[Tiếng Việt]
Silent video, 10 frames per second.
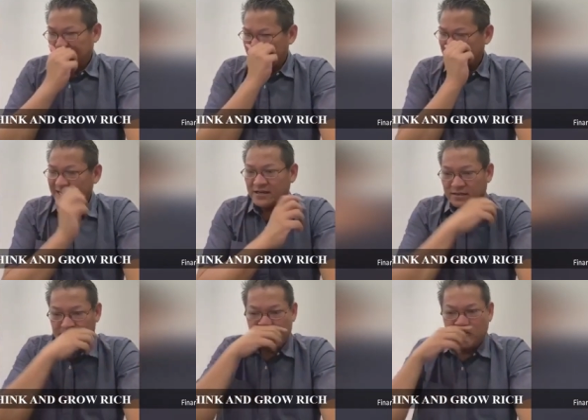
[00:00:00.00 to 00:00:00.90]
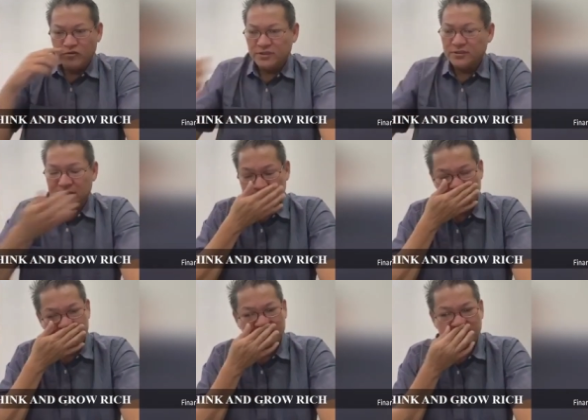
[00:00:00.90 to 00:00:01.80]
để trẻ đó cầm bút cứ
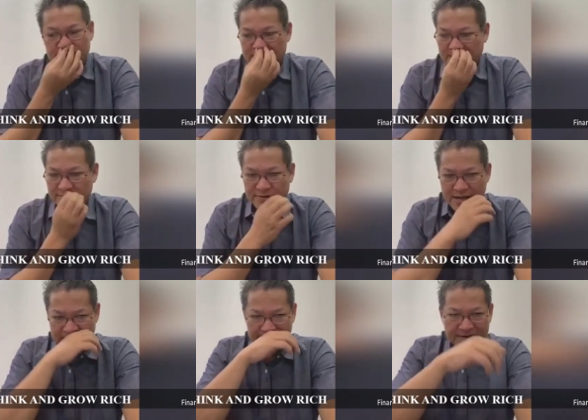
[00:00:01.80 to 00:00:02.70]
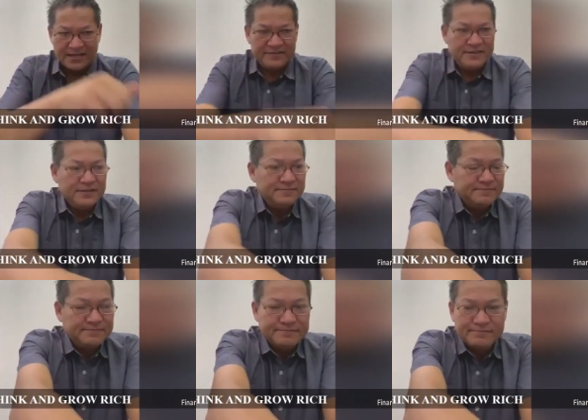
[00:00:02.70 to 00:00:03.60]
bảo càng nghe bạn thử
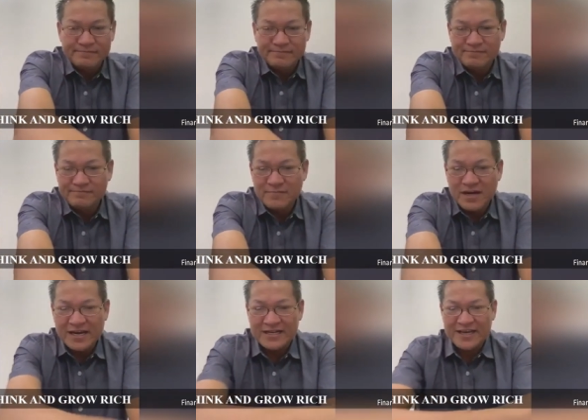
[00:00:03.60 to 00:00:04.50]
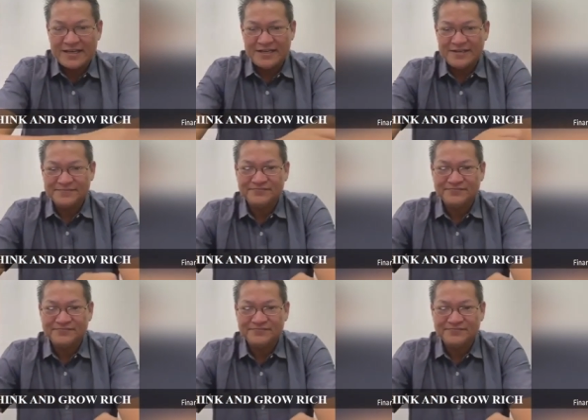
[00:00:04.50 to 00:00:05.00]
còn cao càng nhiều